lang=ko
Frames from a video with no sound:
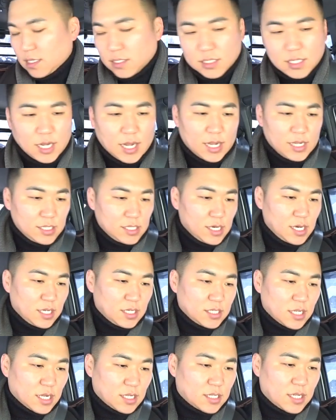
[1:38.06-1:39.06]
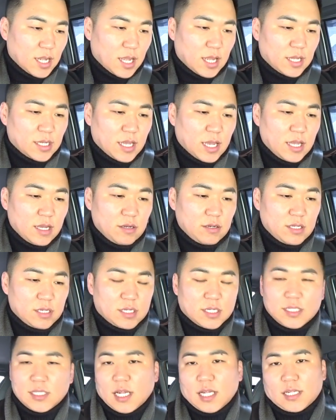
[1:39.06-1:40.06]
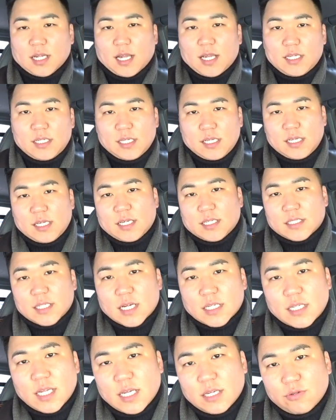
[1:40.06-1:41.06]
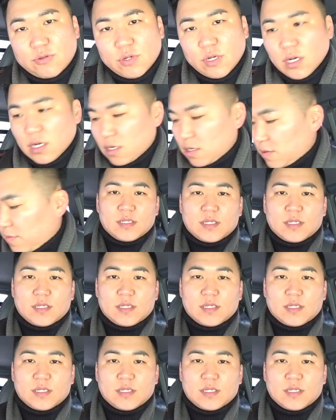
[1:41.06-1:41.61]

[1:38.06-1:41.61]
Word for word: 자, 아이들링 상태 예열이 끝난 아이들링 상태이고요